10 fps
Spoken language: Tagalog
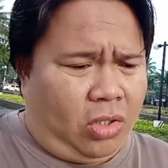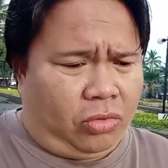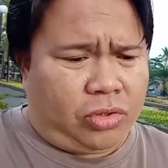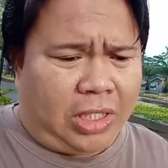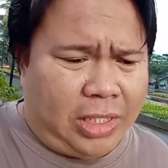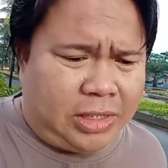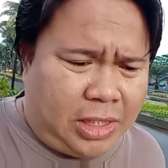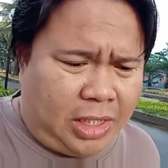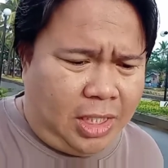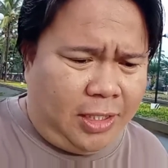Usa na
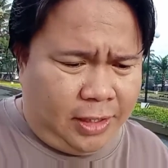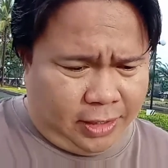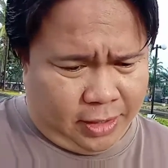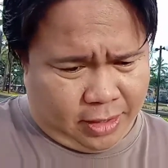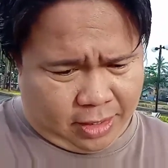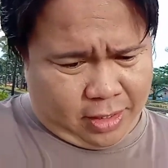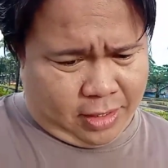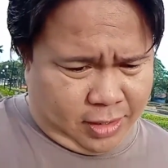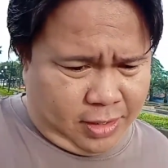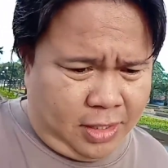siya
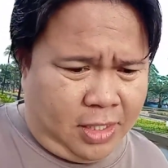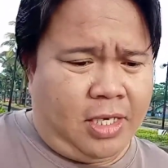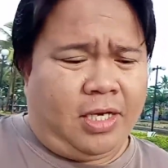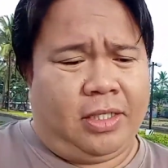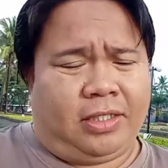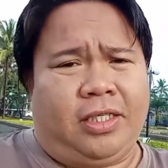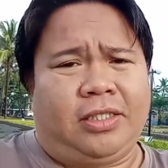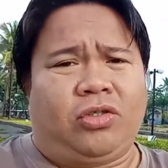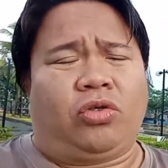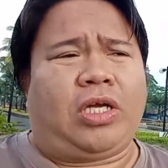uh,
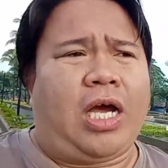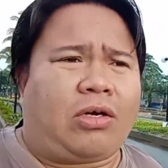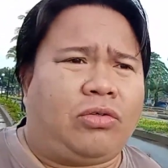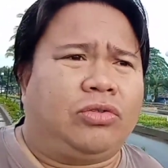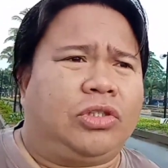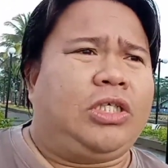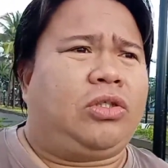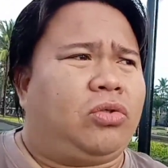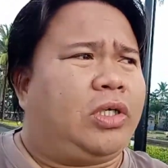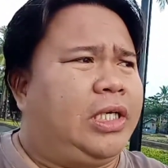niisgot ang akong
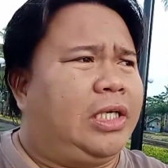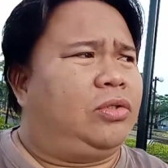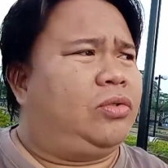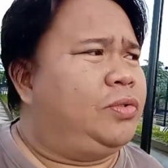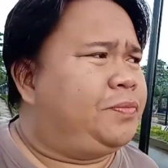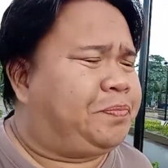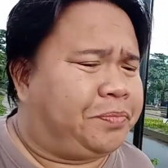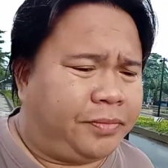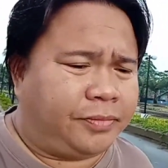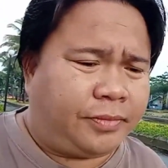tito kaniadto.
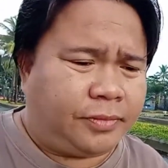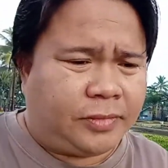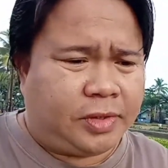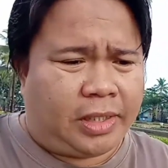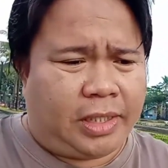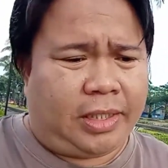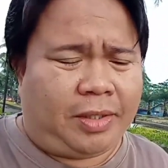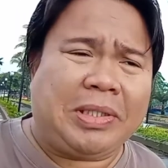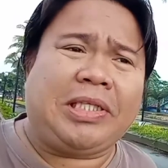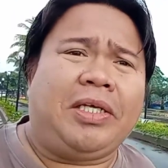Uh,
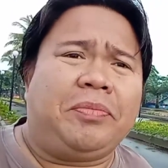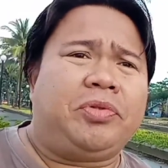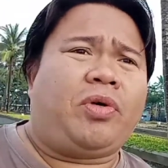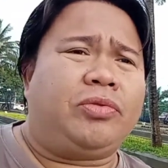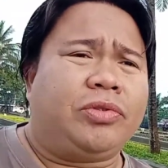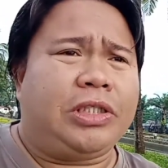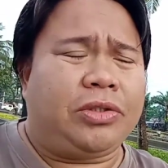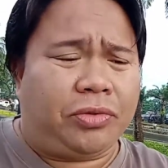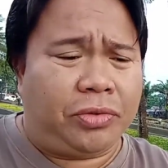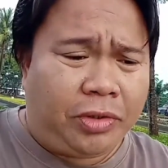namatay na puto akong
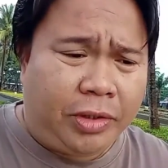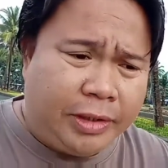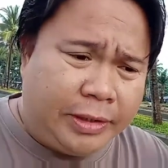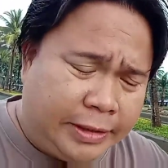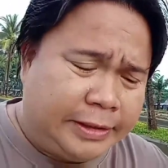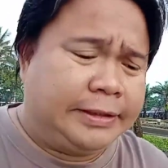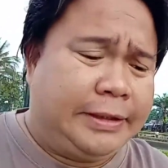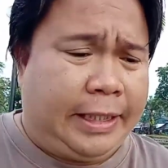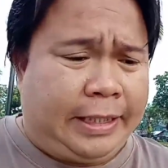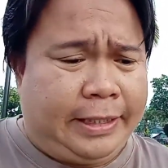tito no.
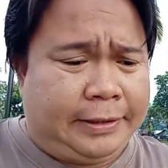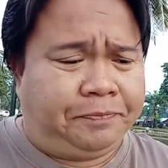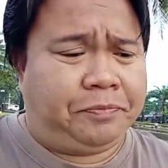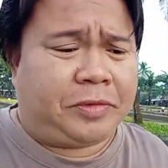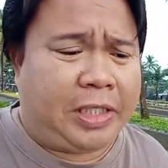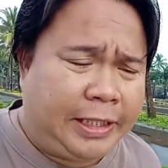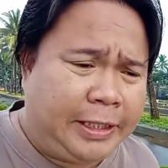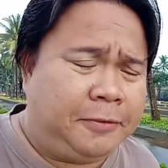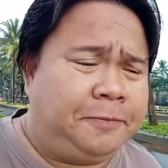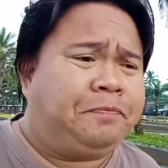Uh, ana no.